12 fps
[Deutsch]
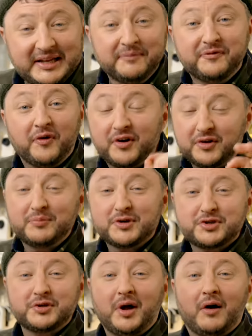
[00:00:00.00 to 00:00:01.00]
dem Wort immer
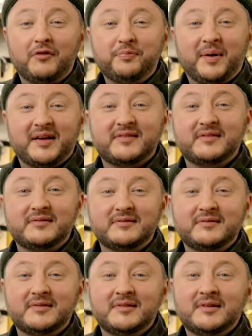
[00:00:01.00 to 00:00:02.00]
schön
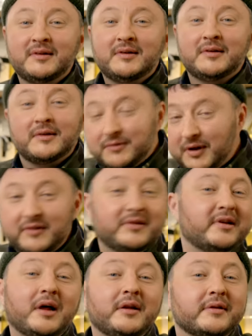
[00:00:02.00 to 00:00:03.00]
aufpassen, da ist
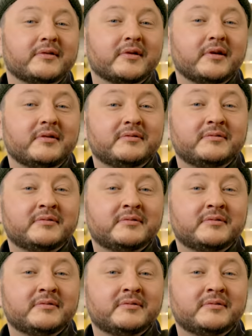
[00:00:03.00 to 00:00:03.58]
halt alles drin.